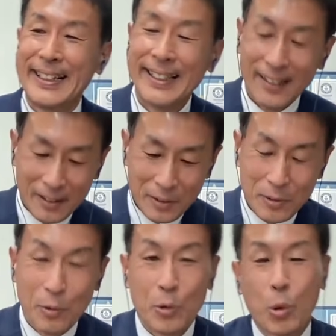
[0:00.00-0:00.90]
いや、
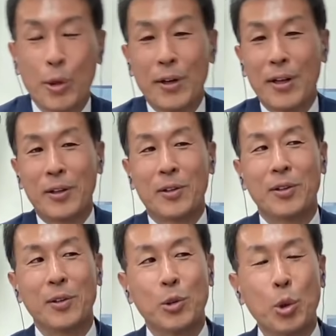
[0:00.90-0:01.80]
これね、
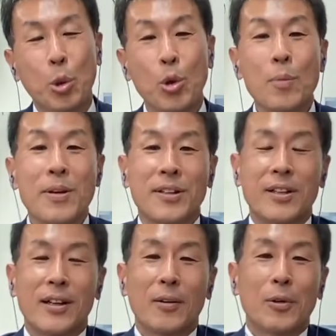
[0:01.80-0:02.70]
どよめ
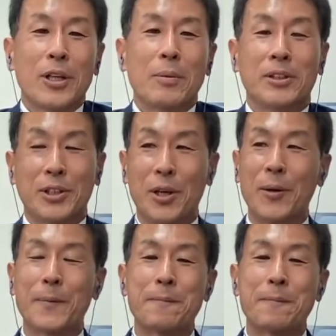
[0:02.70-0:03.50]
きが起きましたよ。